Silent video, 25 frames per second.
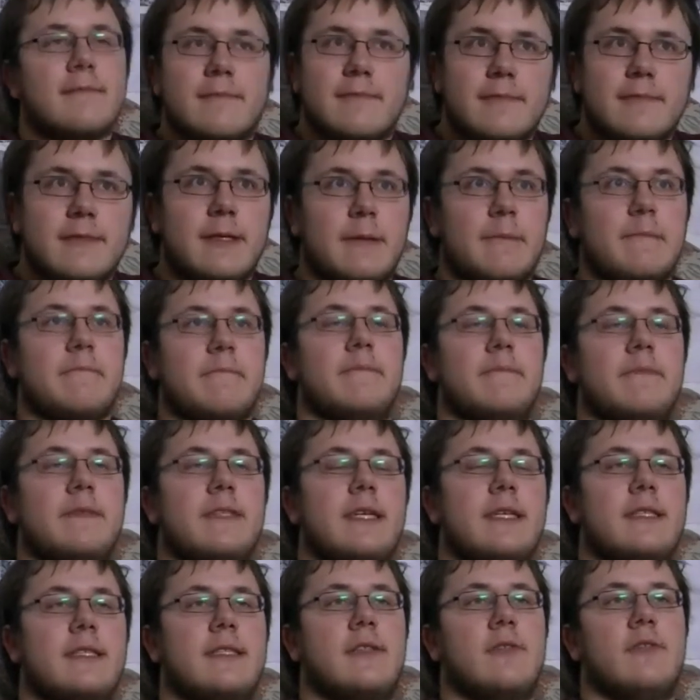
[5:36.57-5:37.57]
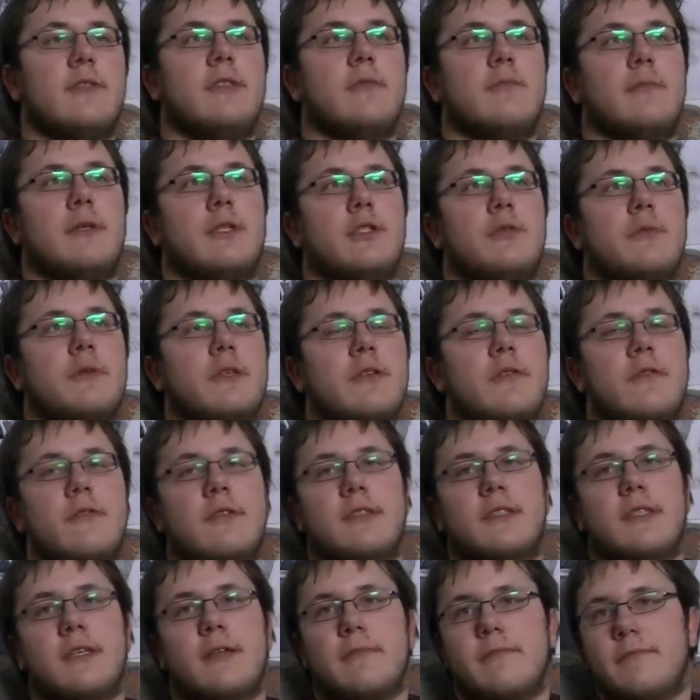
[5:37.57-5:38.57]
Ja, das sollte man schon mal
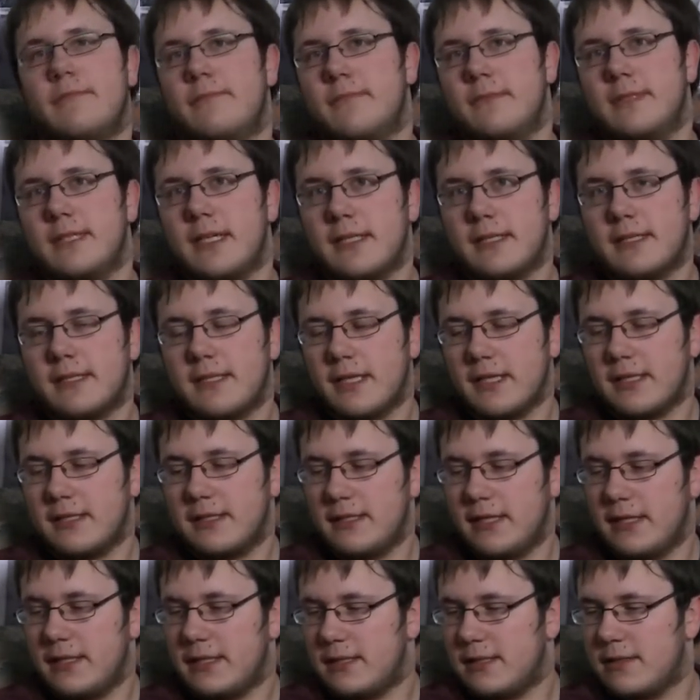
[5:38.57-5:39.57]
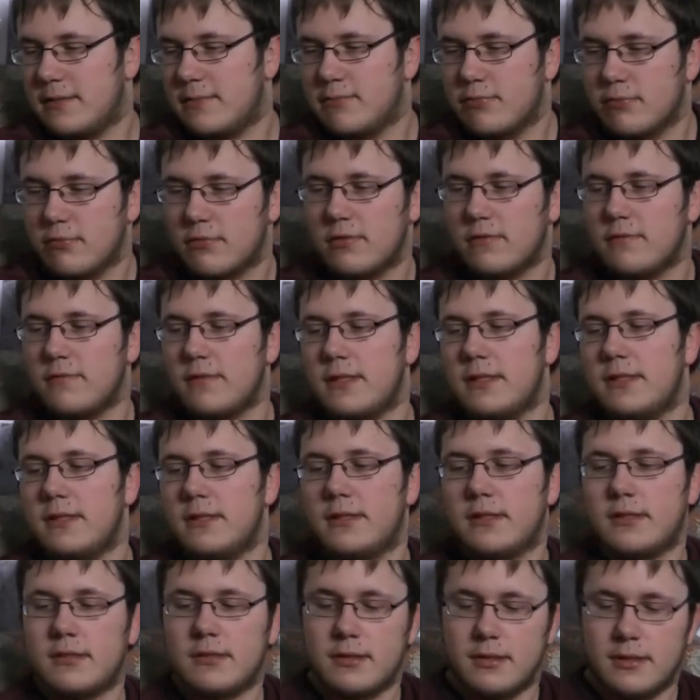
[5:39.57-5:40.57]
gehört haben. Das KZ
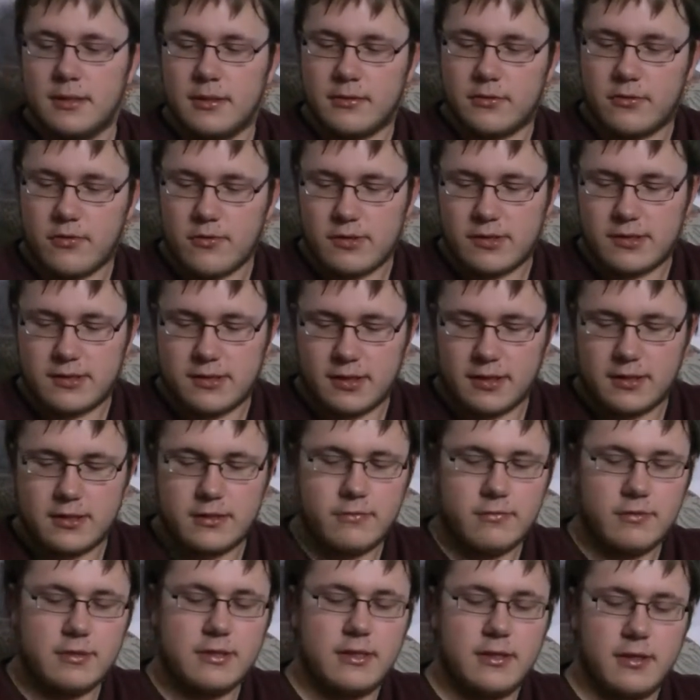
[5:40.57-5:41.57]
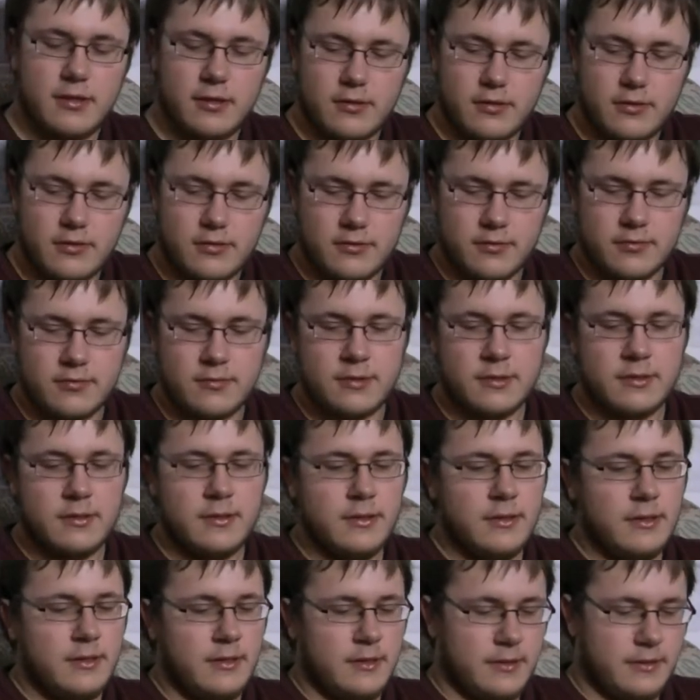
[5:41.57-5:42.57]
Buchenwald, Konzentrationslager
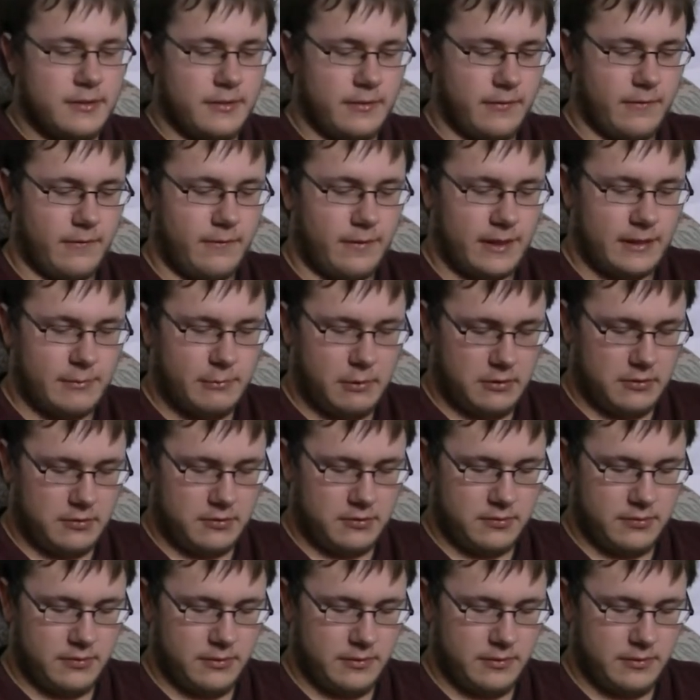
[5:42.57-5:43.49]
in Weimar.